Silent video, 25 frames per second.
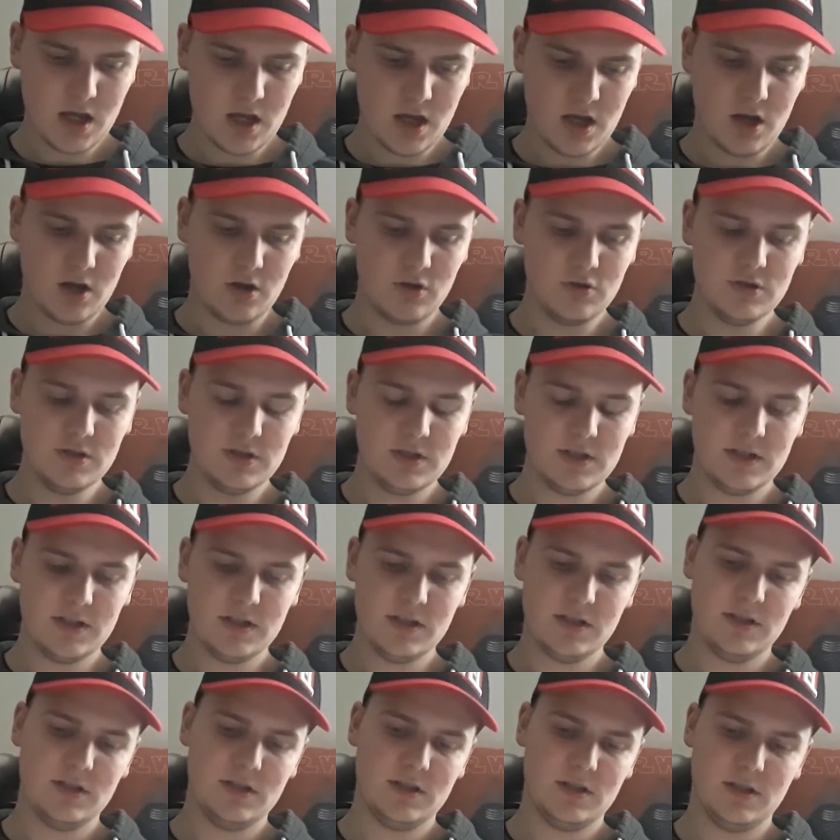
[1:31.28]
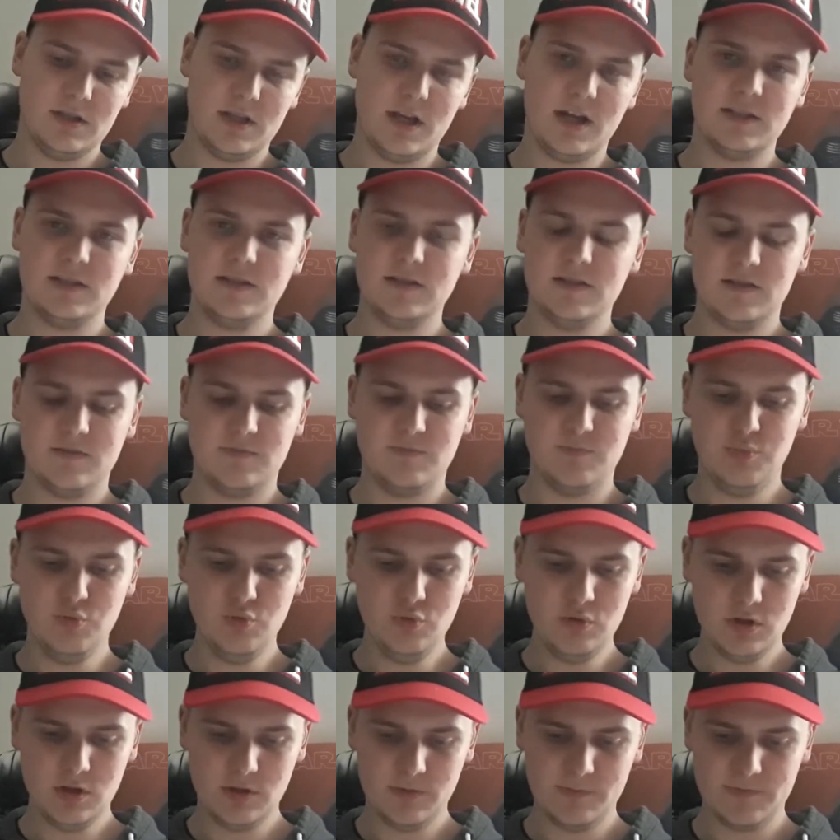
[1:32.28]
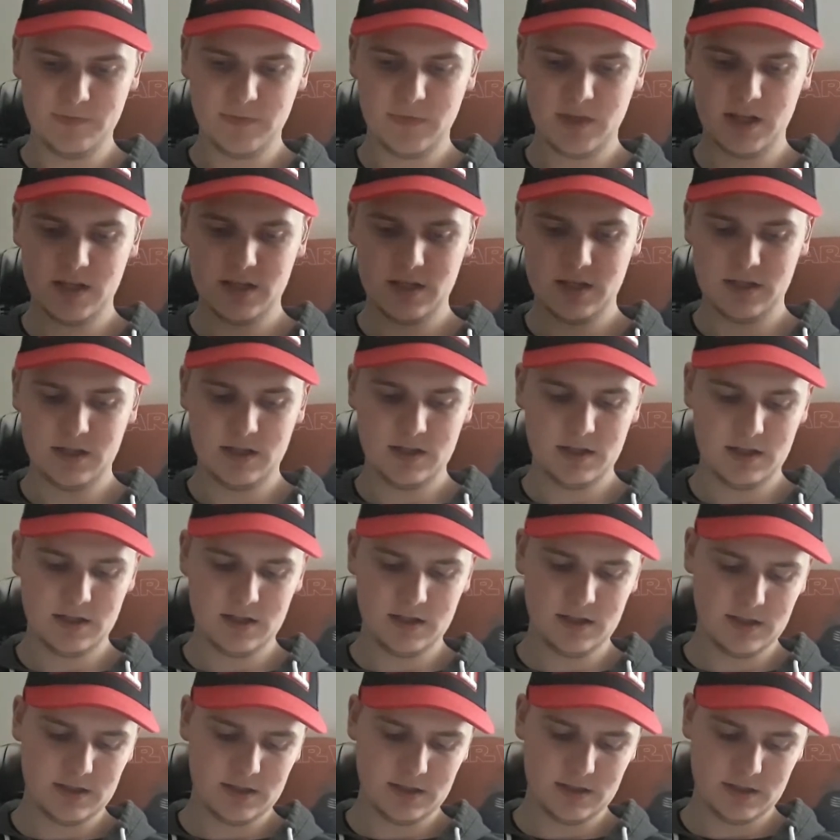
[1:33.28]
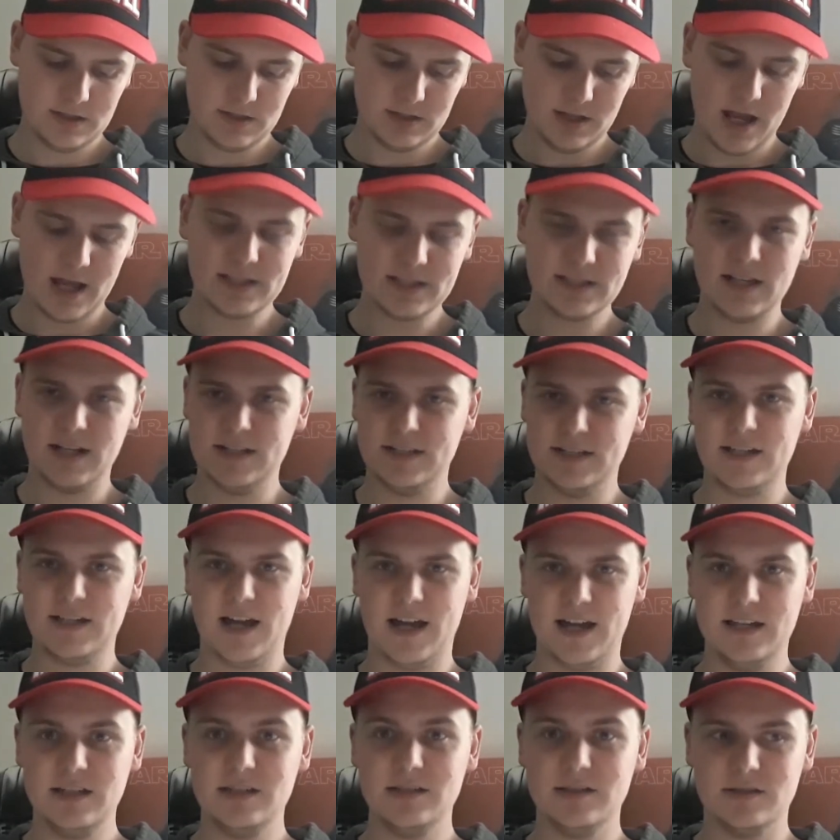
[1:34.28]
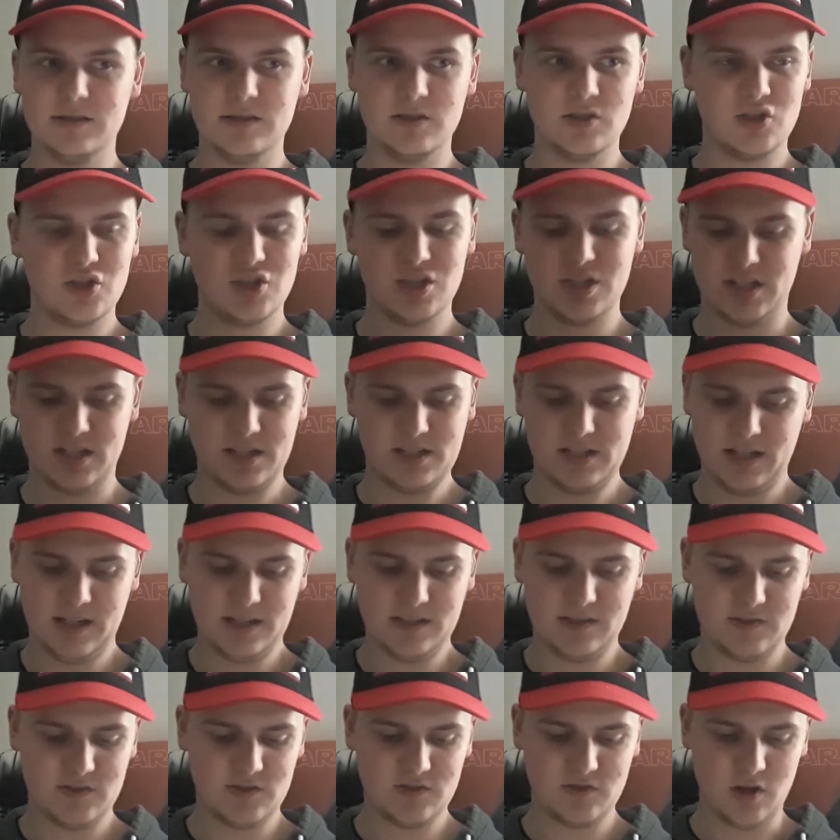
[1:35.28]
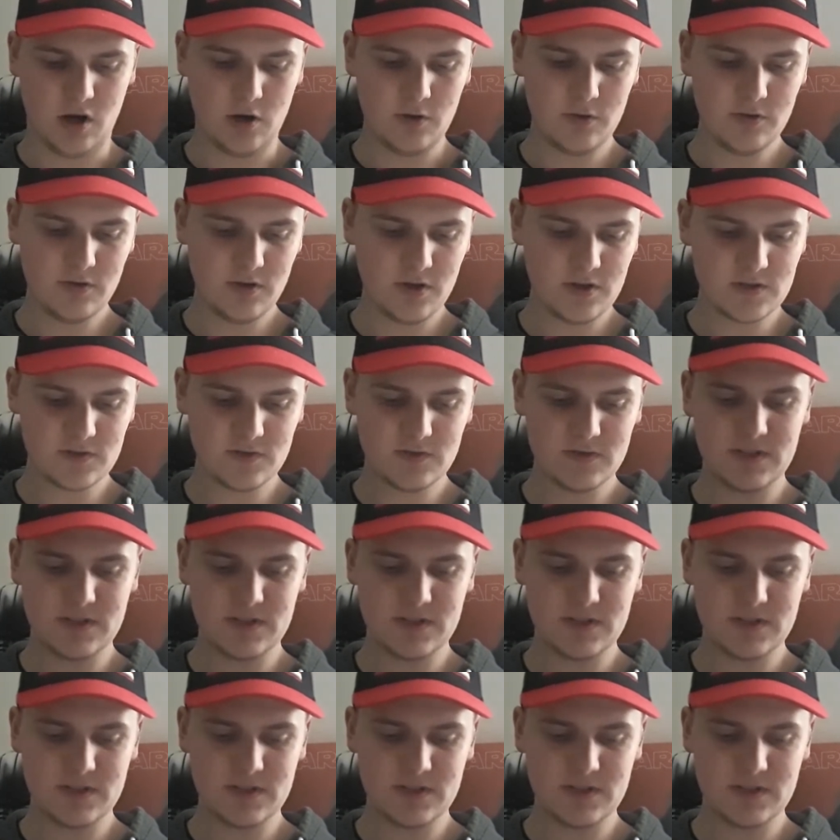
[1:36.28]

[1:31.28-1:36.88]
Und ja, dieses Buch äh, hat halt keine strikte Story oder so.